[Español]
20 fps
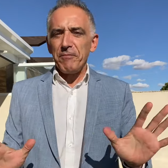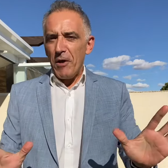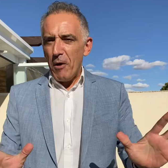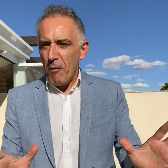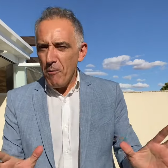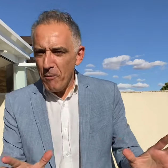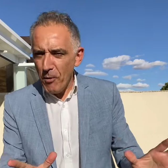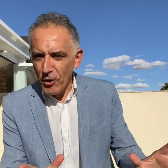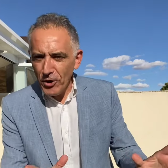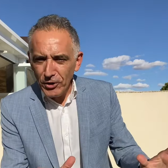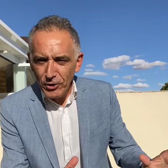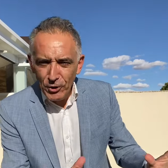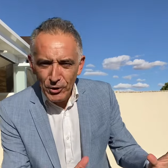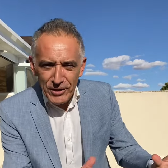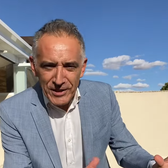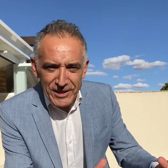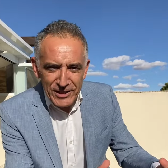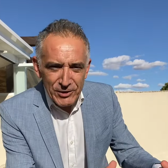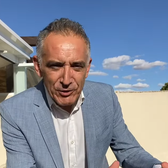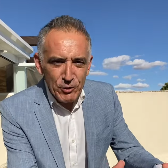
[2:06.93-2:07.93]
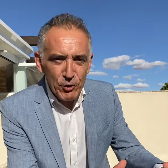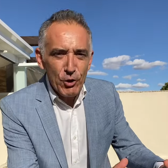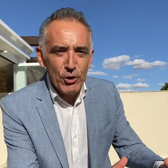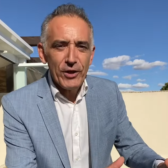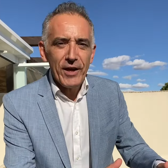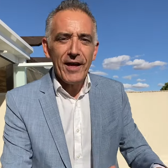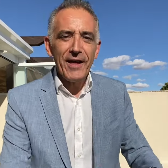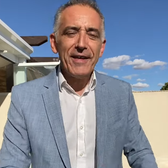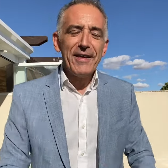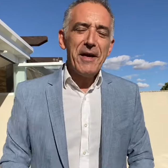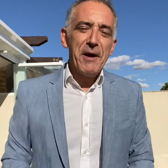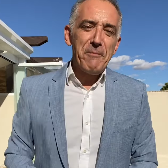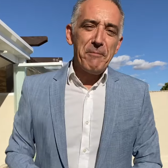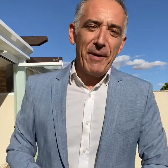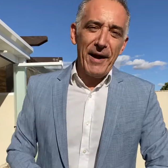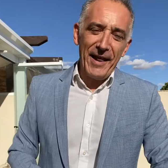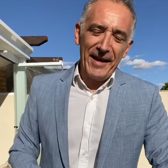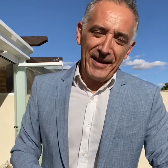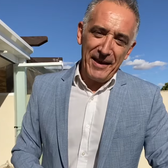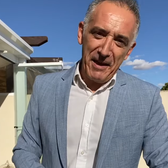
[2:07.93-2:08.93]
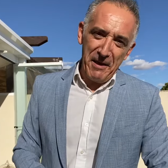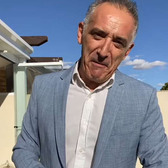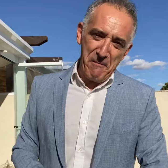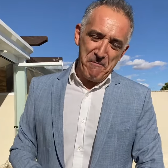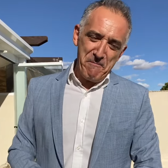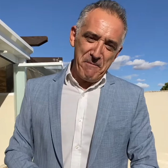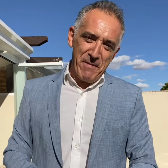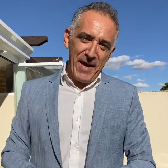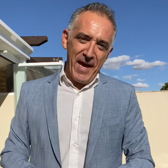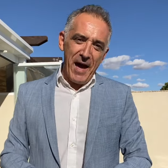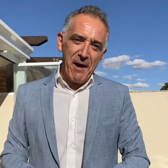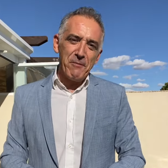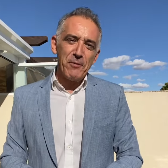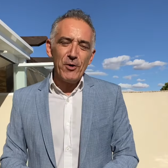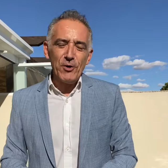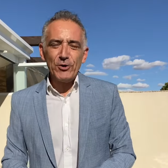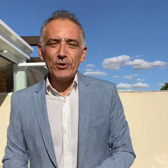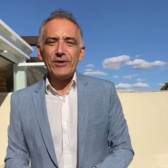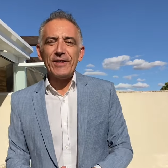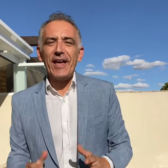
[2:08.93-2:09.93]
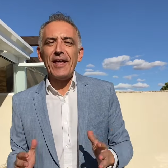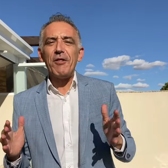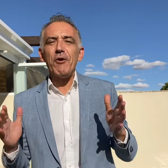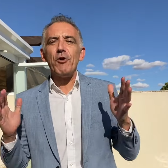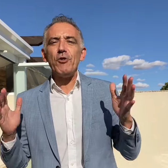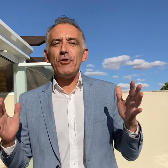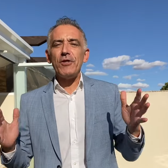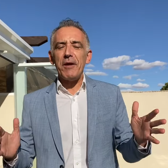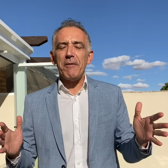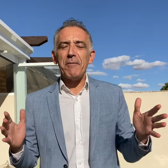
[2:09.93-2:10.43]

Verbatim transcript: Un poquito de historia para que veamos de dónde